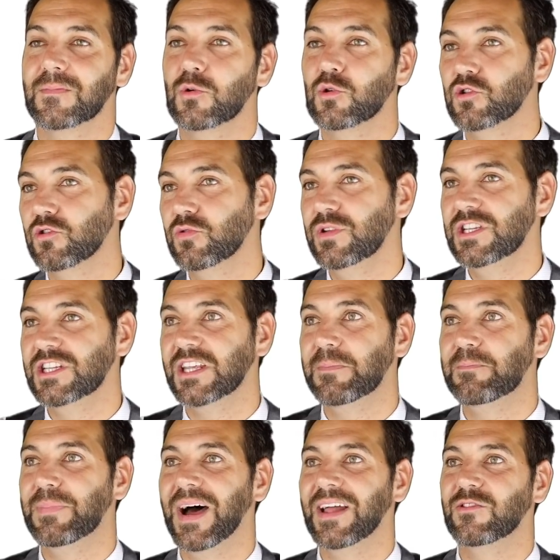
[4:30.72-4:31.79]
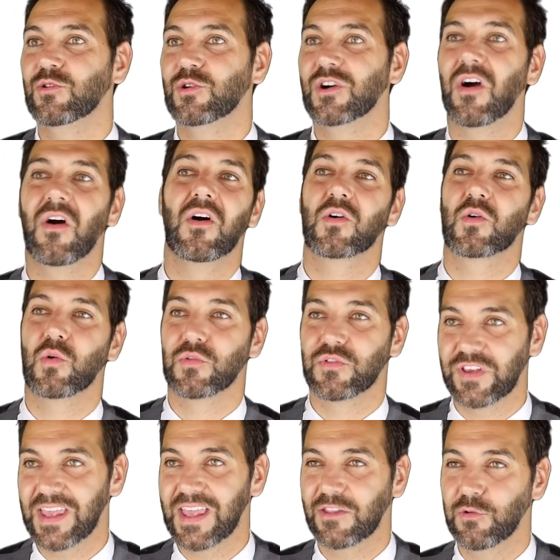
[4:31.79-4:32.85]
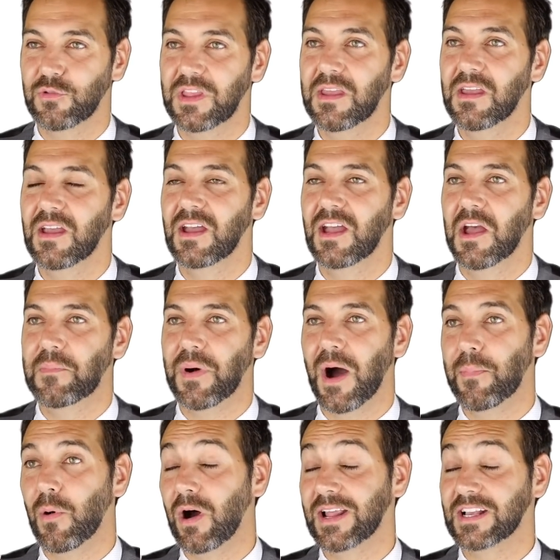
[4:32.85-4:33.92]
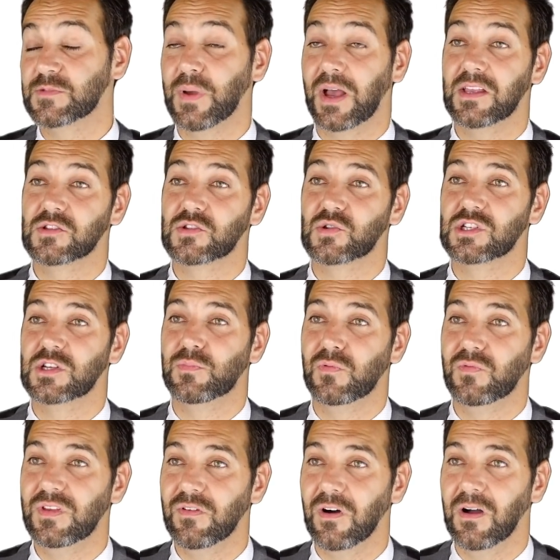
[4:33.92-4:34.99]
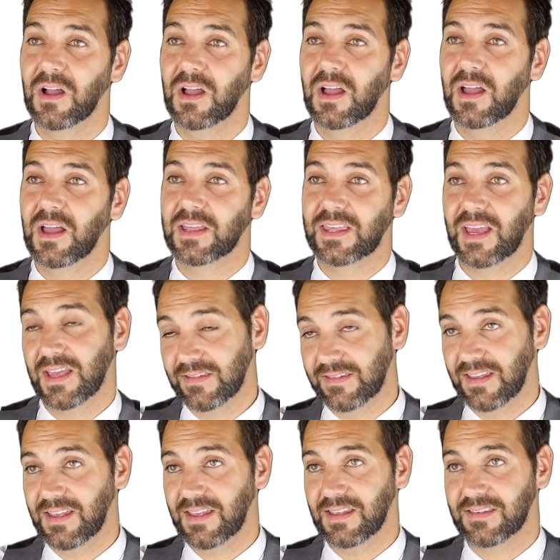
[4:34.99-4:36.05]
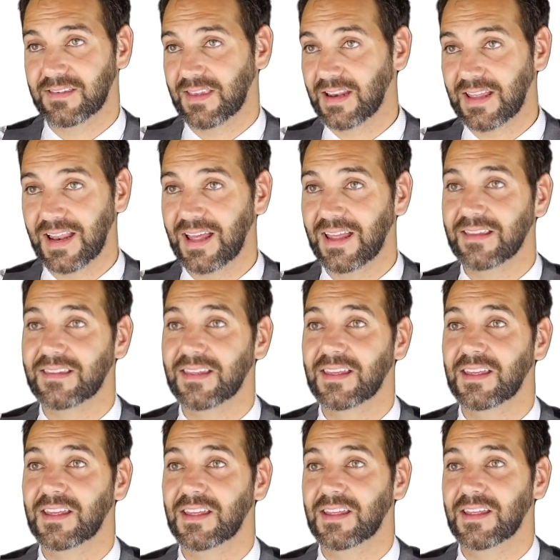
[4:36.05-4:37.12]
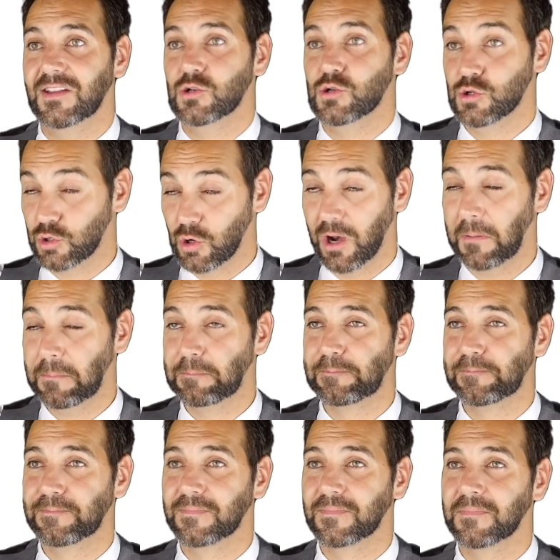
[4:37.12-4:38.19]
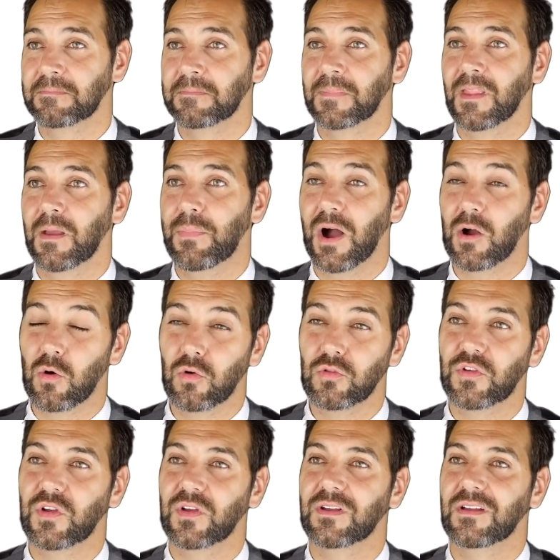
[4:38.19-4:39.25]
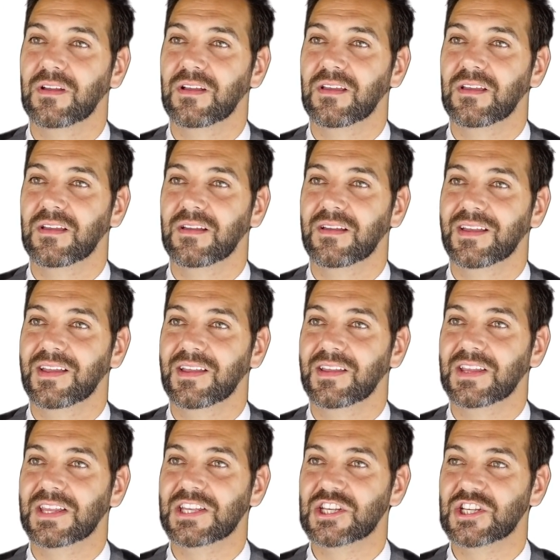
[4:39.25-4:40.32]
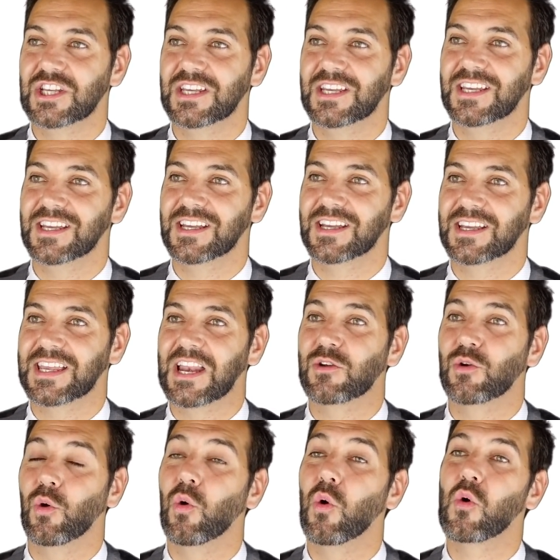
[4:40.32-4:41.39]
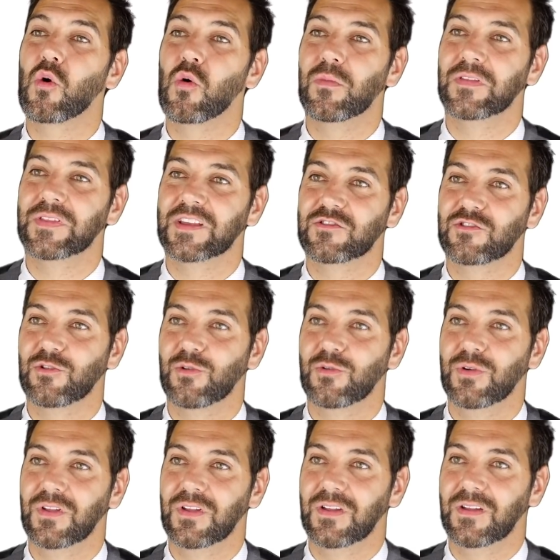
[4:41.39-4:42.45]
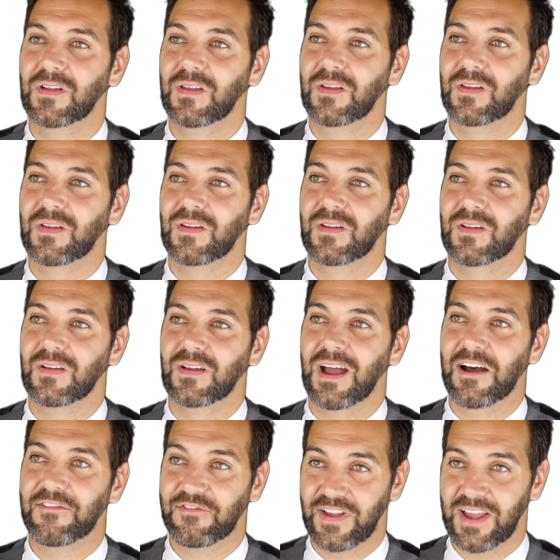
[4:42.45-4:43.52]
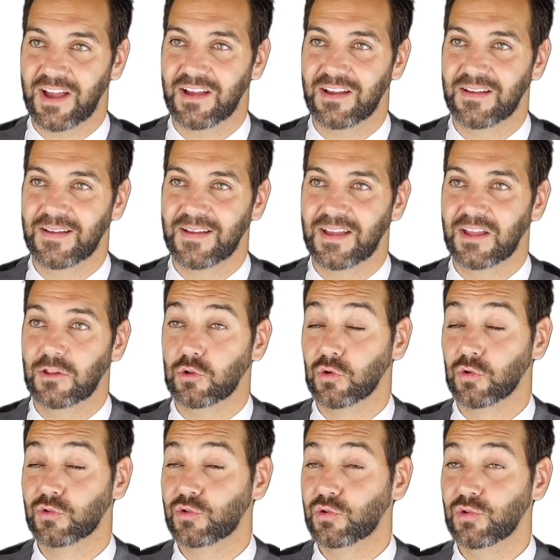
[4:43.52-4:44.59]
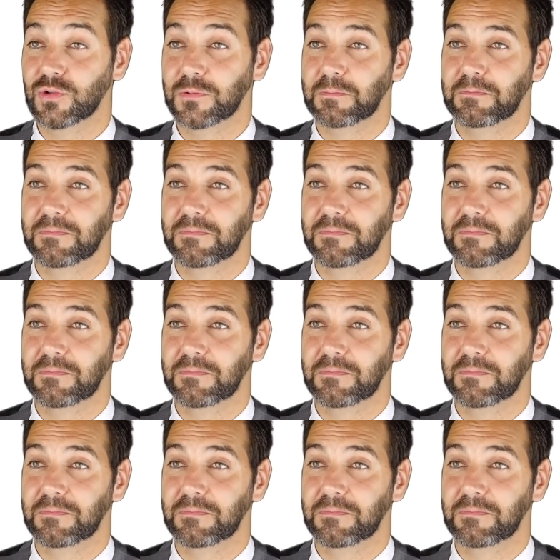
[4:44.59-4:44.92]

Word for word: Aujourd'hui, j'ai pas de grands conseils à donner par rapport à l'expérience que j'ai pu vivre, qui a été celle qu'elle a été jusque-là. Par contre, j'ai quelques recommandations à faire, dont une